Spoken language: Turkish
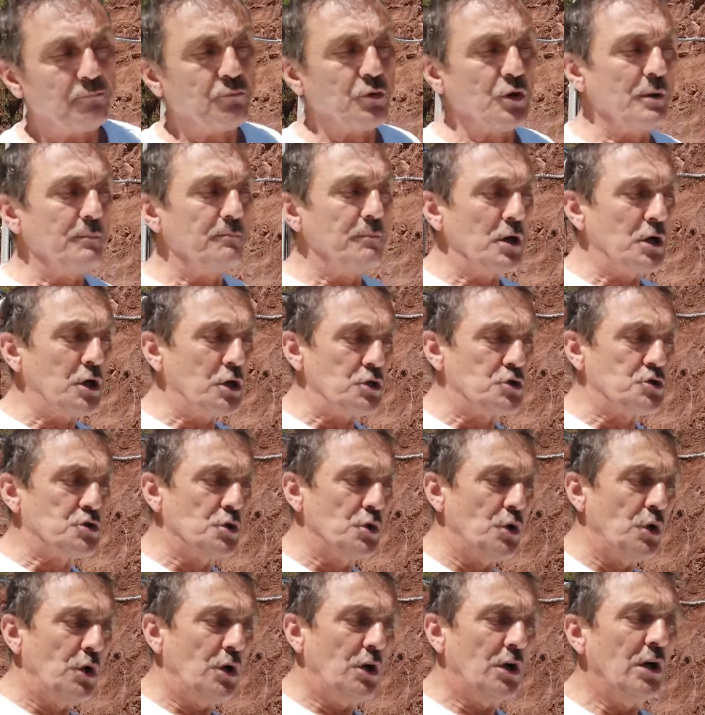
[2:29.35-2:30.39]
Bunun bir
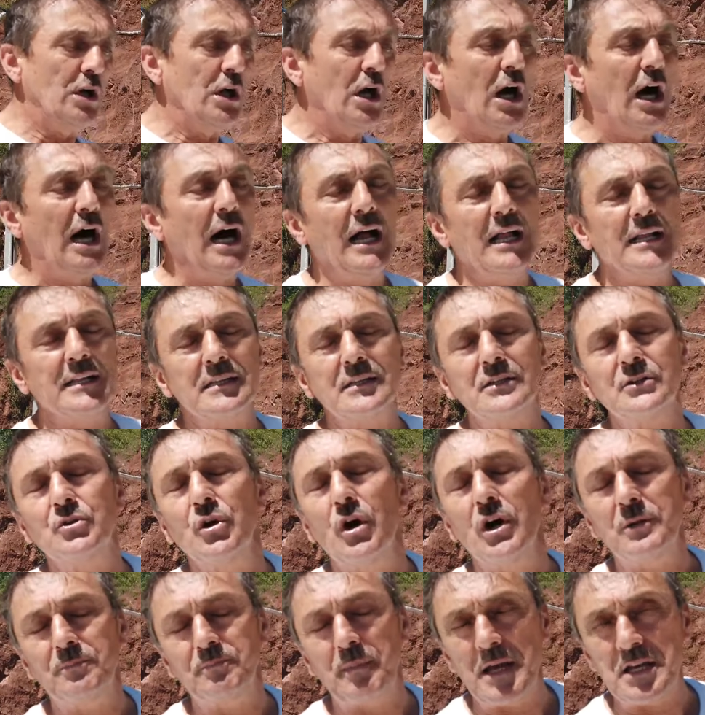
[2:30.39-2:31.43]
küçüğü
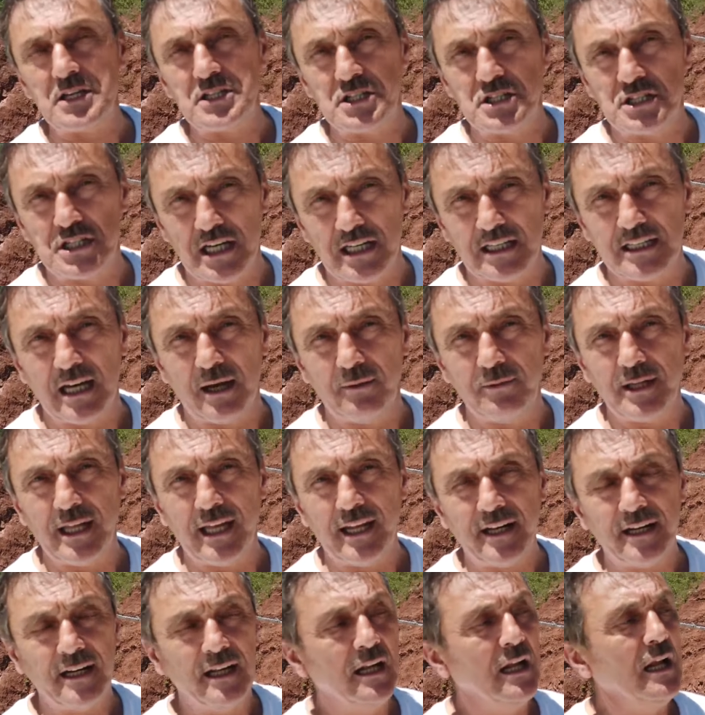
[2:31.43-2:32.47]
4-5 kişiye hitap
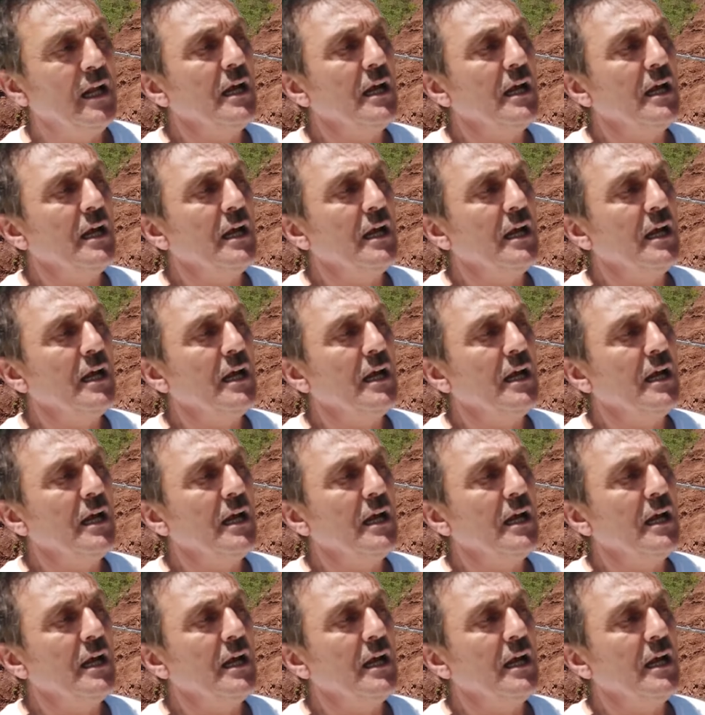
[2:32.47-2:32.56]
eder.